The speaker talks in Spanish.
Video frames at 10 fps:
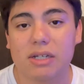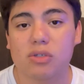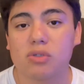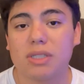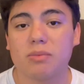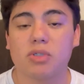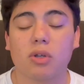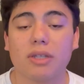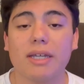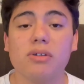en los últimos
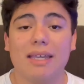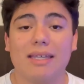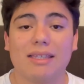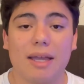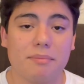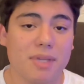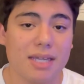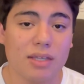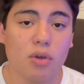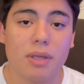torneos. Y
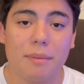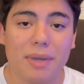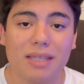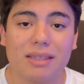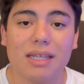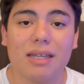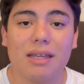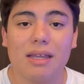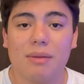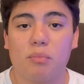también, obviamente,
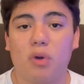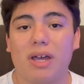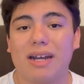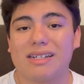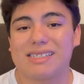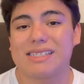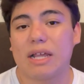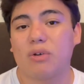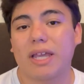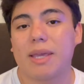poder
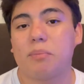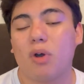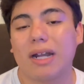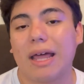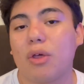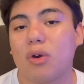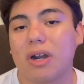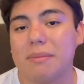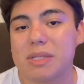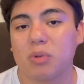ser un equipo ganador
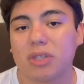al mismo